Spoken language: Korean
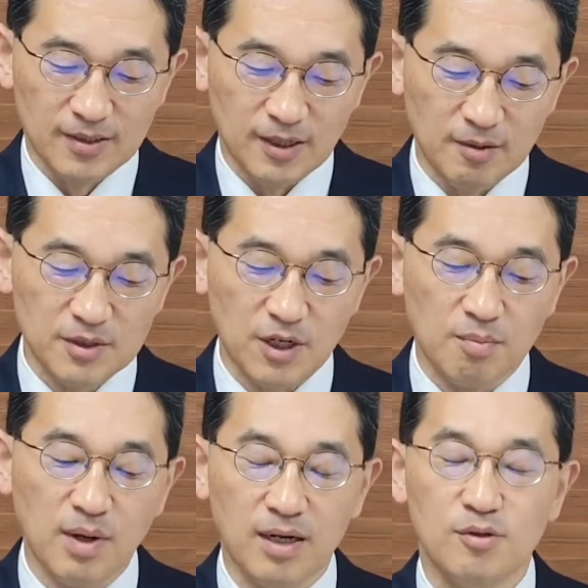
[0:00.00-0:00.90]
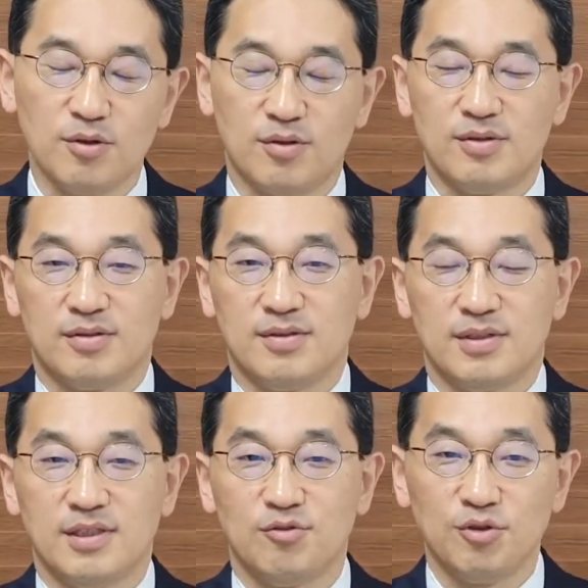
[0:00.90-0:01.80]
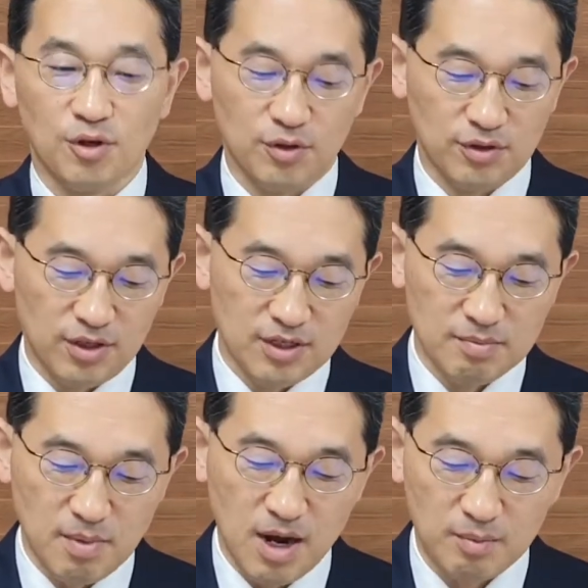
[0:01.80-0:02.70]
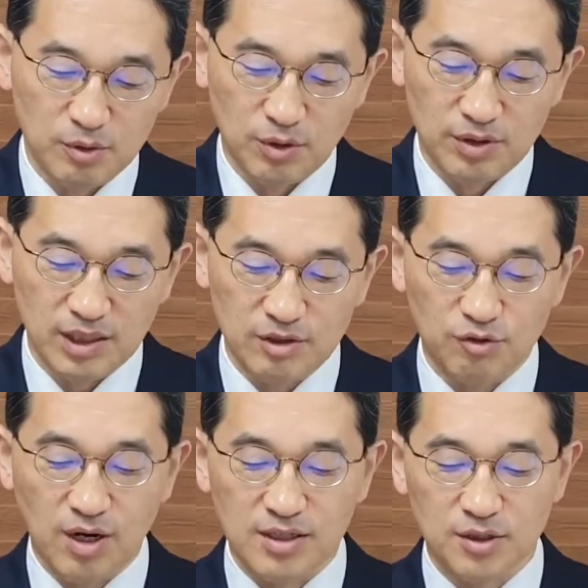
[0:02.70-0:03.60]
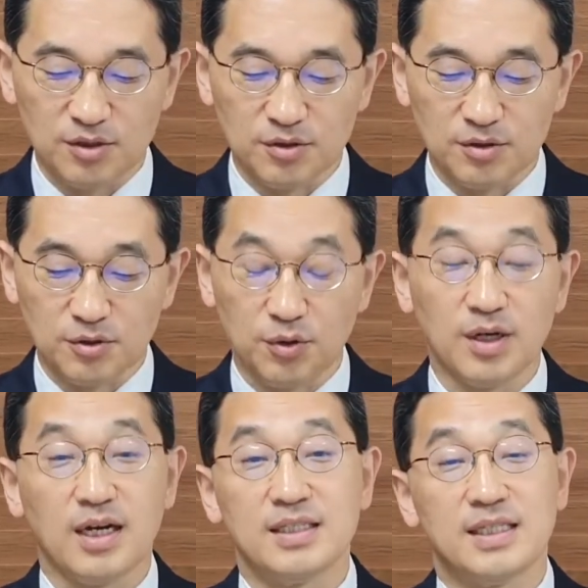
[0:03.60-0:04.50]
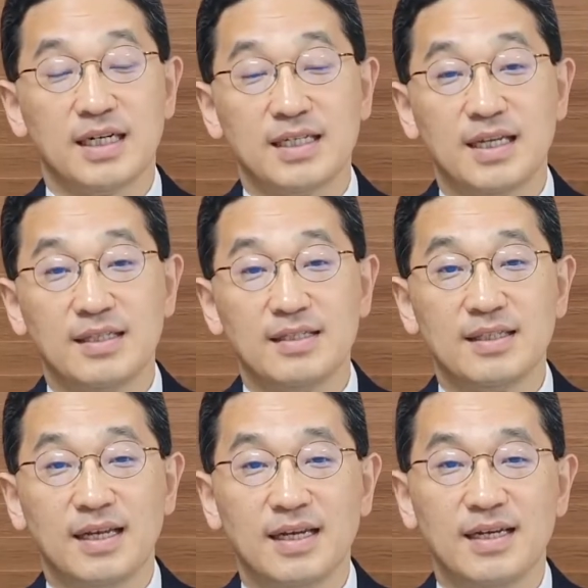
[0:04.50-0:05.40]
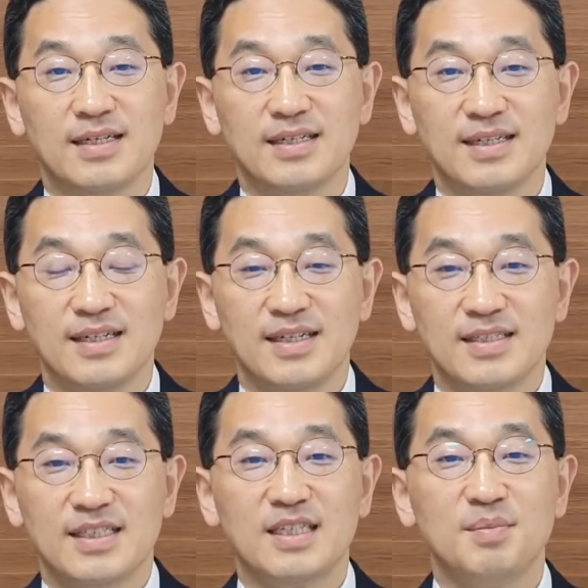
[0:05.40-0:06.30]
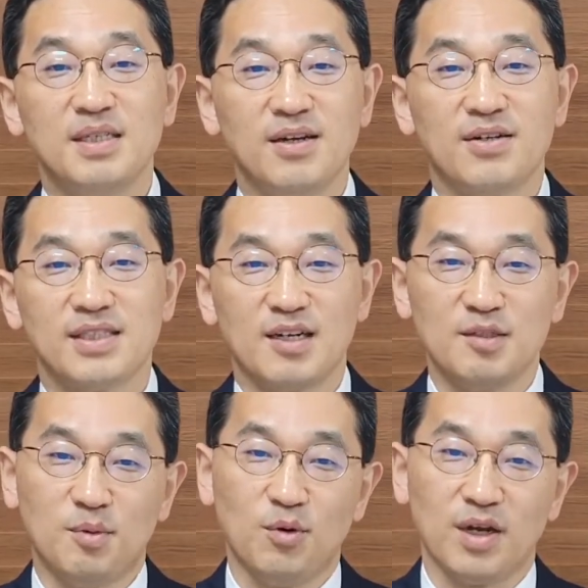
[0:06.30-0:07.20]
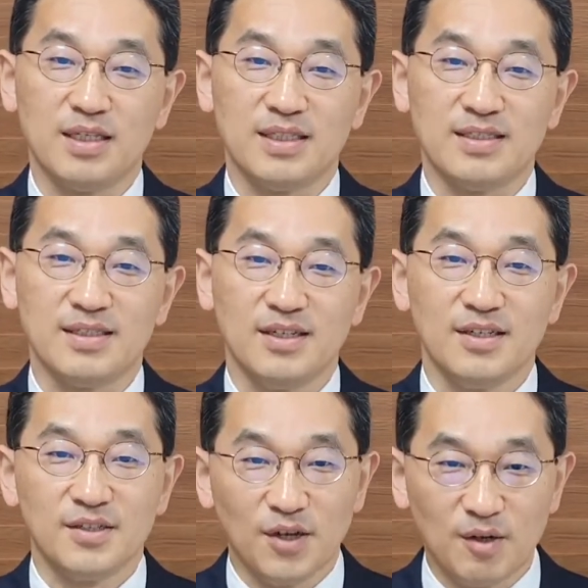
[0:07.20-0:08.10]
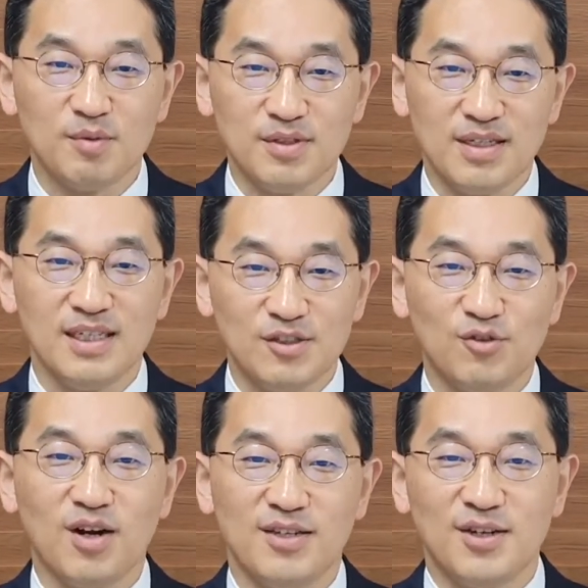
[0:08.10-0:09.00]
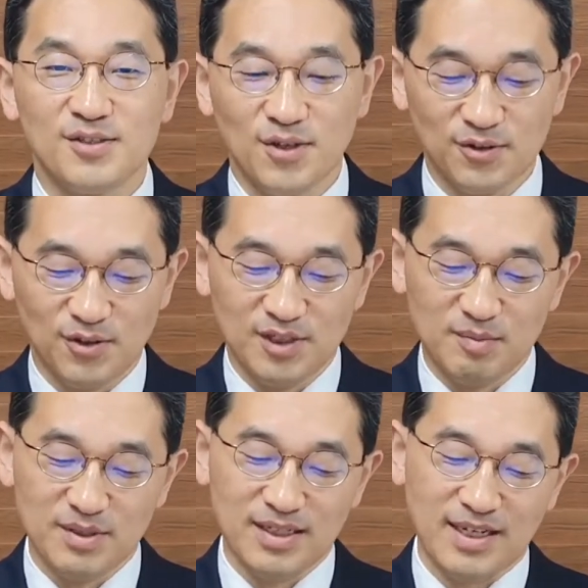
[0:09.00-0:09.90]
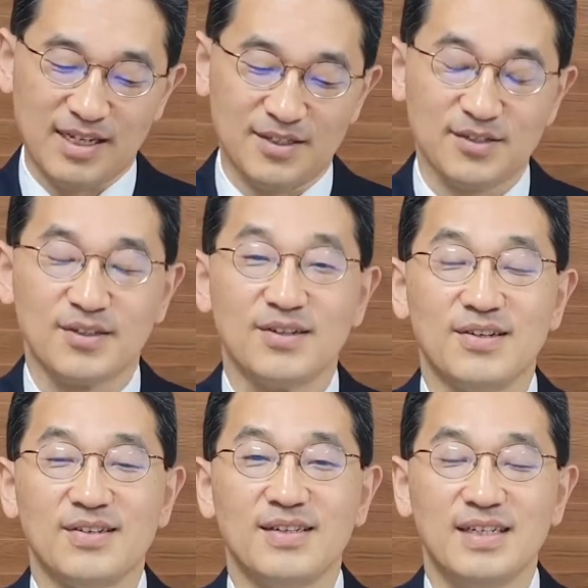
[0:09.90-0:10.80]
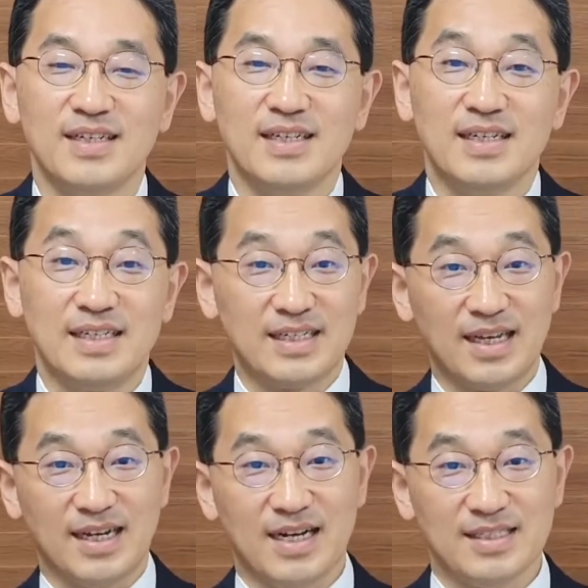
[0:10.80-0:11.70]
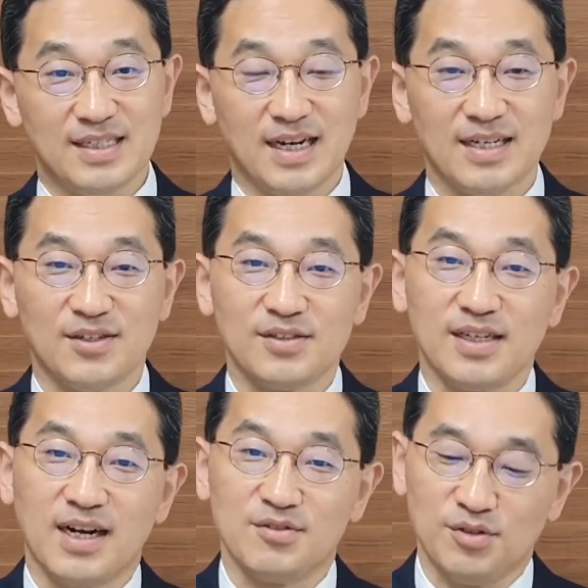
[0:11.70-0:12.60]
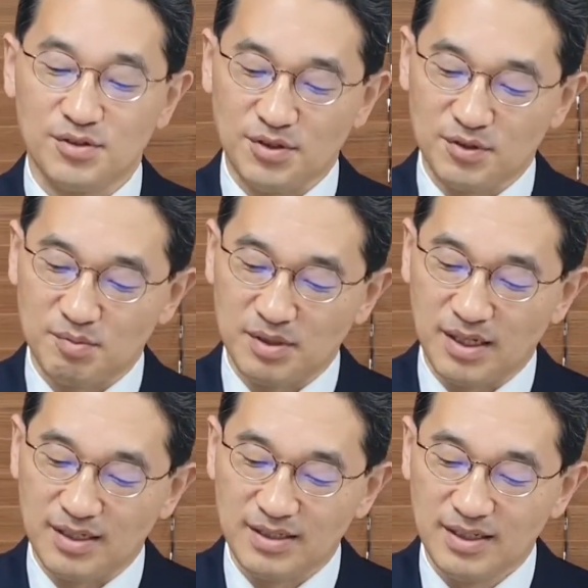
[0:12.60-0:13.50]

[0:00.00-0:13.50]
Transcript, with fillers: 여러분 정말로 그 두렵고 떨리는 마음으로 이 주갈성교회가 시작이 됐는데 지금 이 영상을 보고 계신 여러분들 이 추갈성 성도님들이 계셔서 이렇게까지 제가 성장할 수 있었습니다.